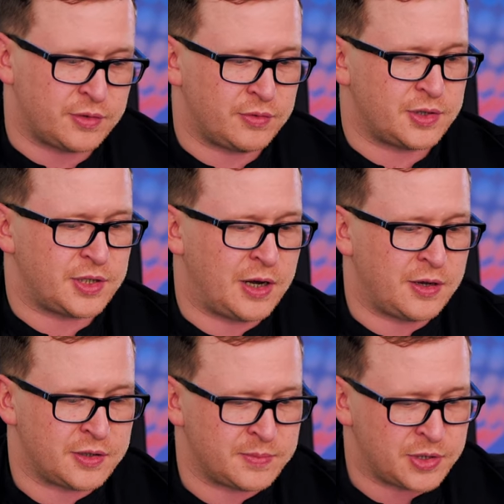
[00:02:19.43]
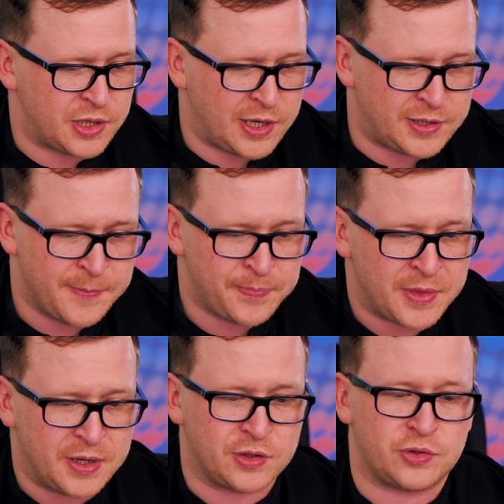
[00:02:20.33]
Ну вот стали размышлять
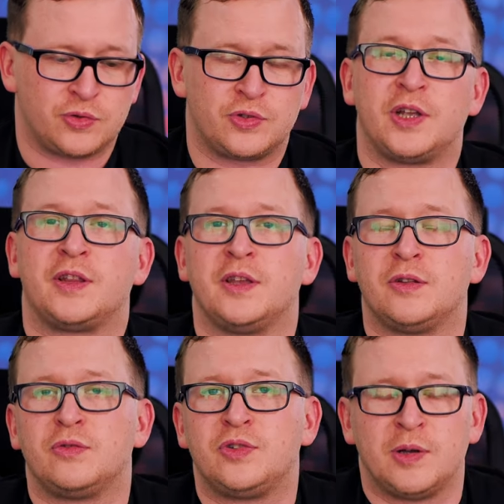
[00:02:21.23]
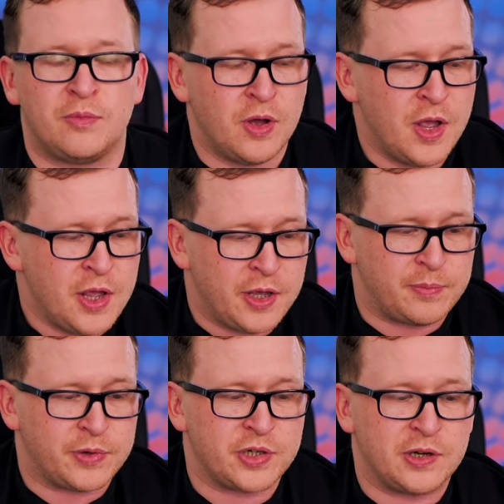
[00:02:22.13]
и рассуждать на эту тему и
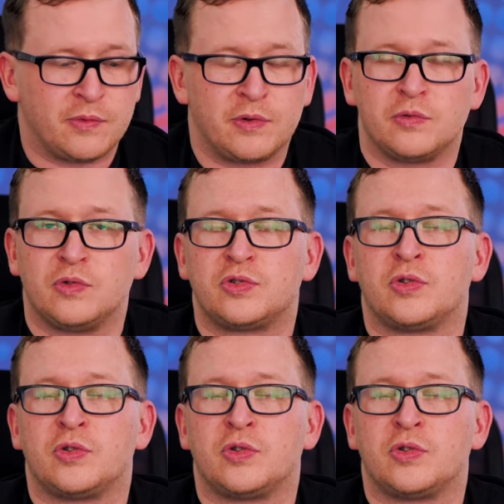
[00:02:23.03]
пришли к выводу,